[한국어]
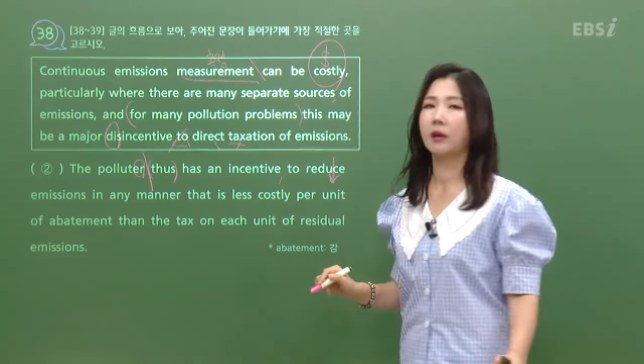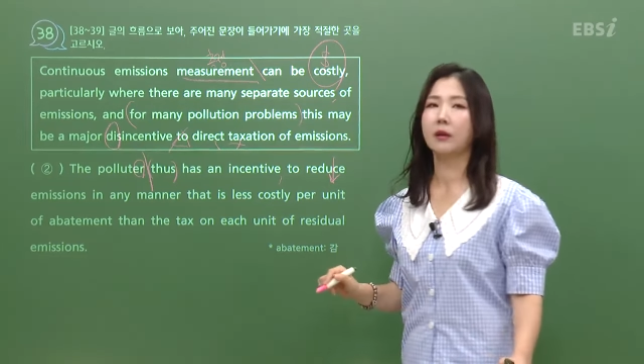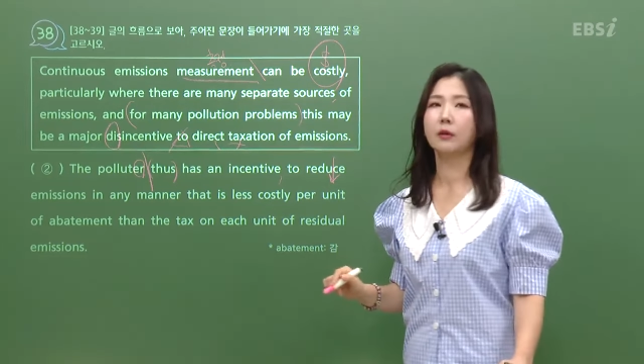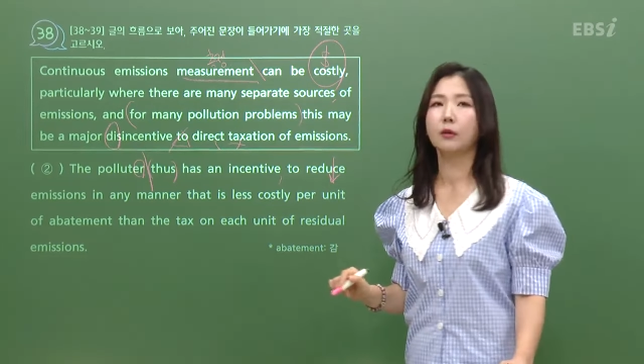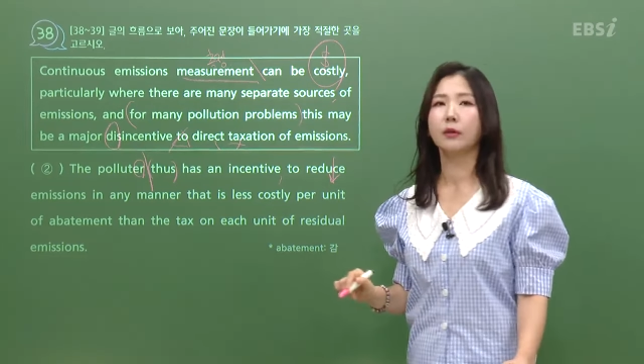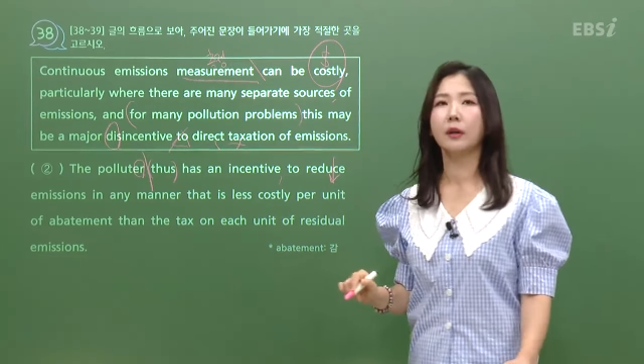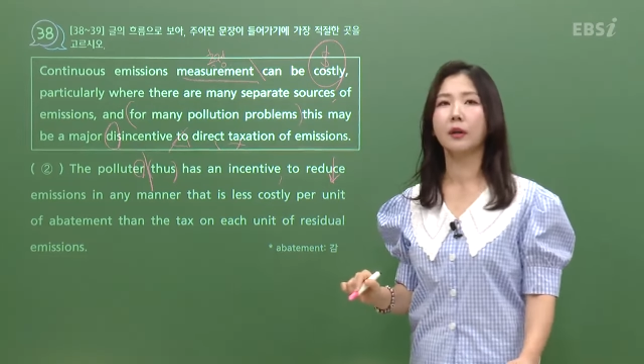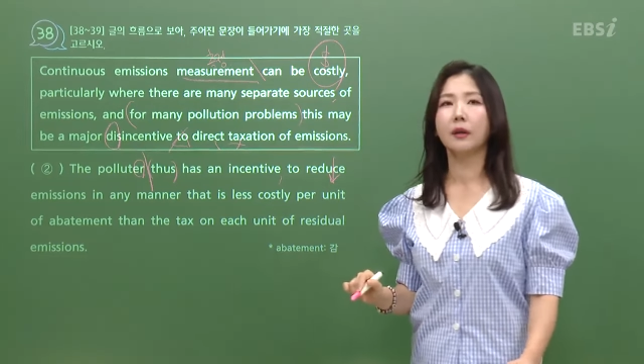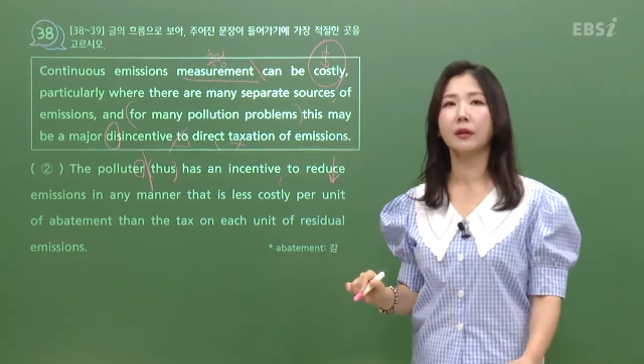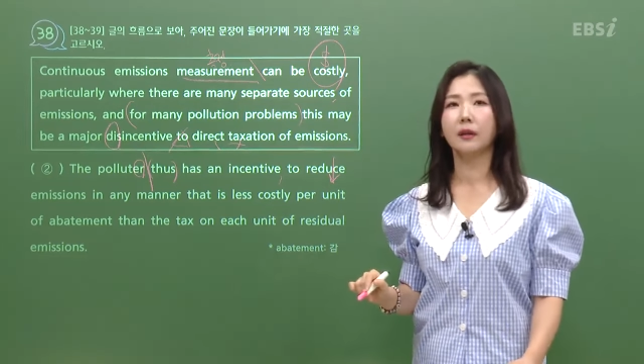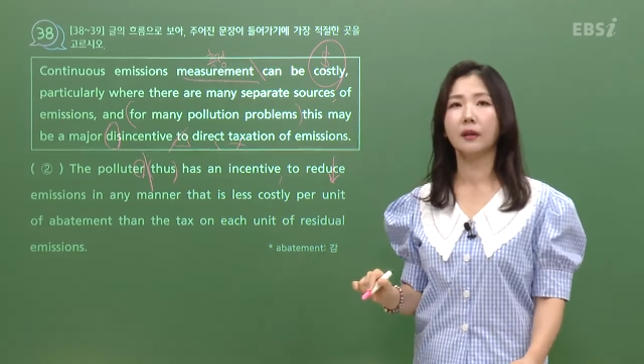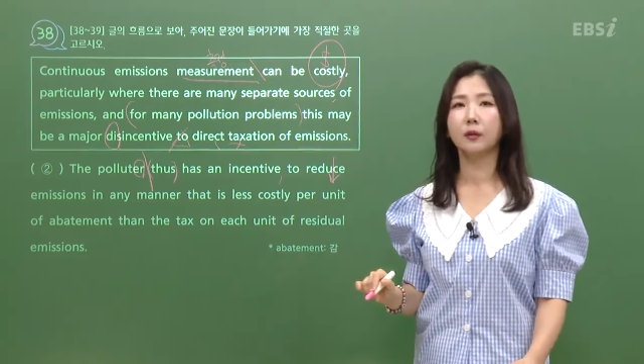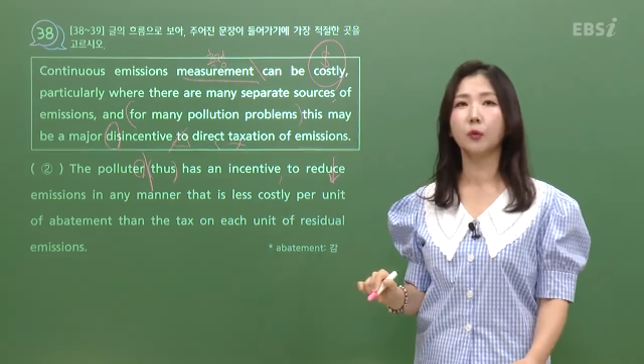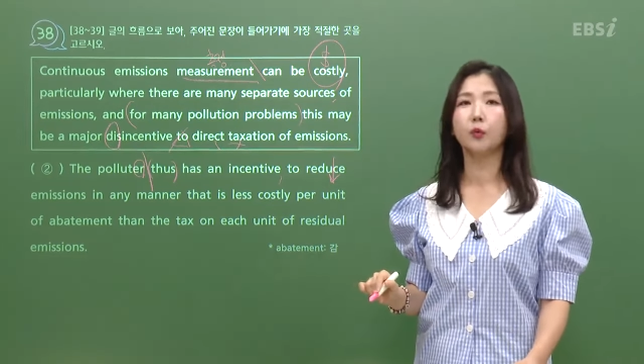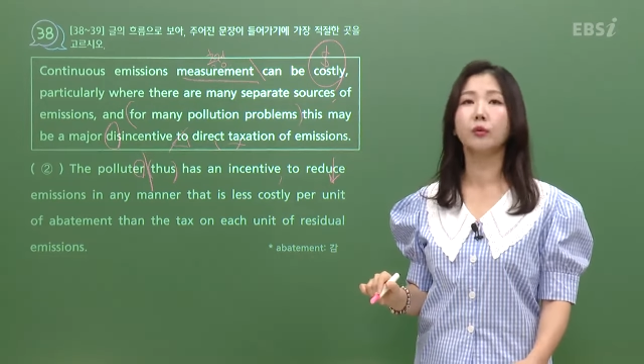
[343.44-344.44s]
이러다가
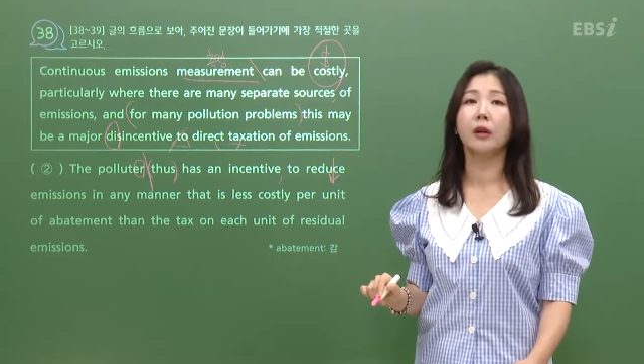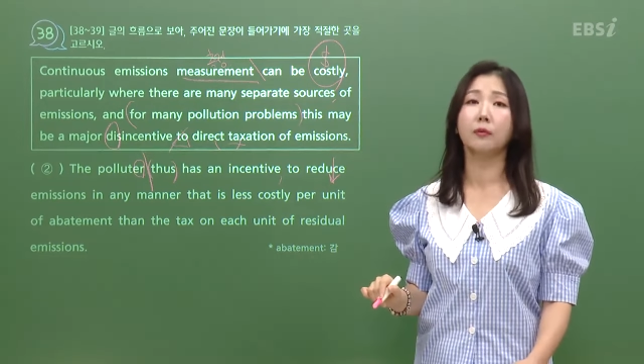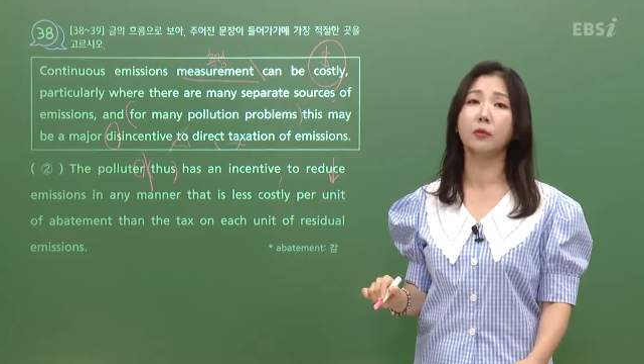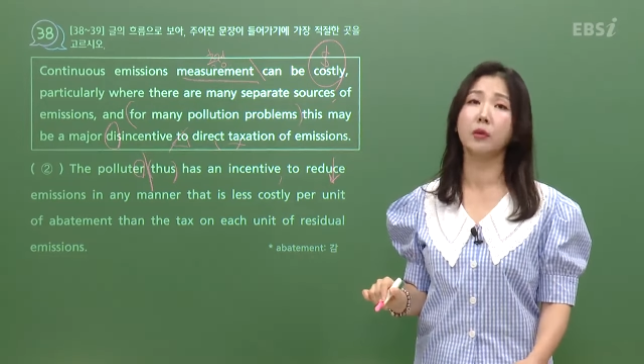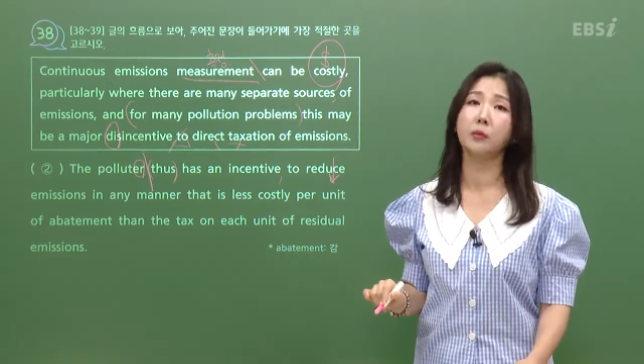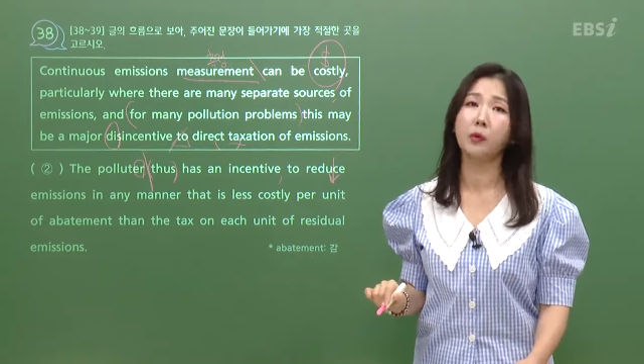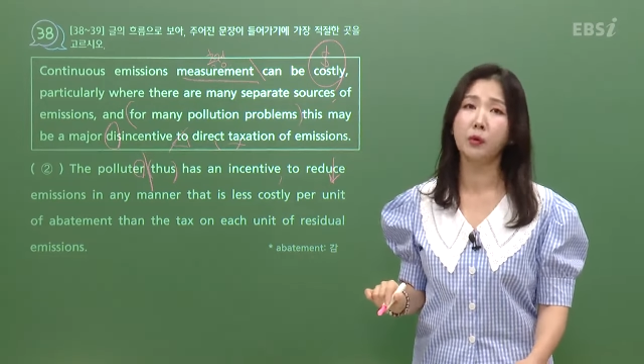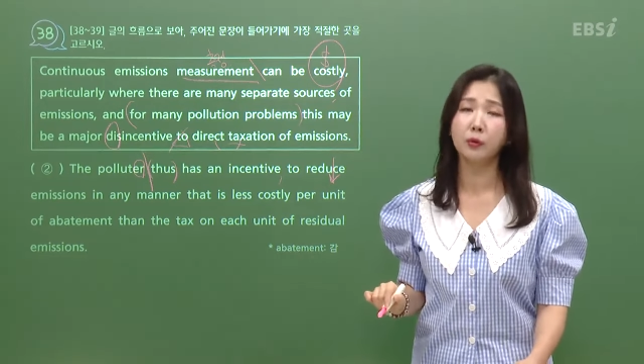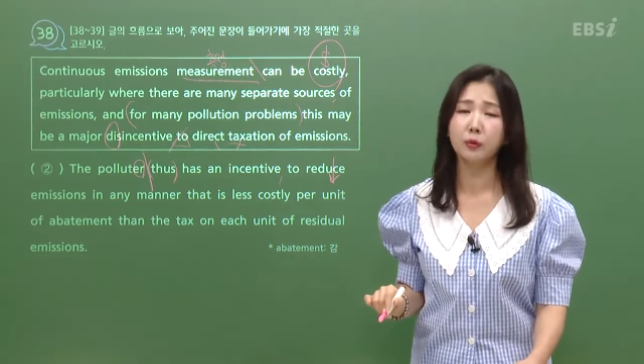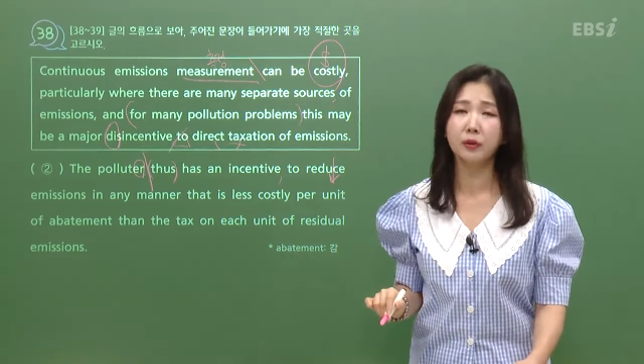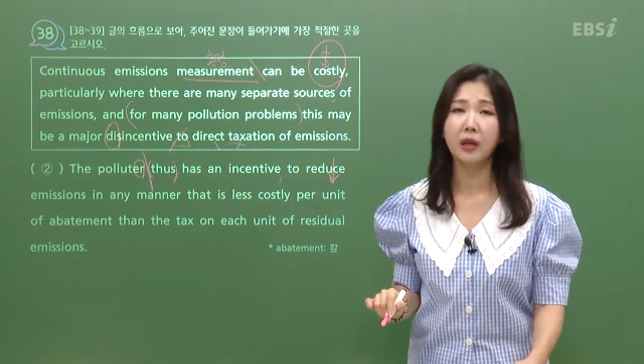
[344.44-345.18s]
내가 돈을 아무리 벌어도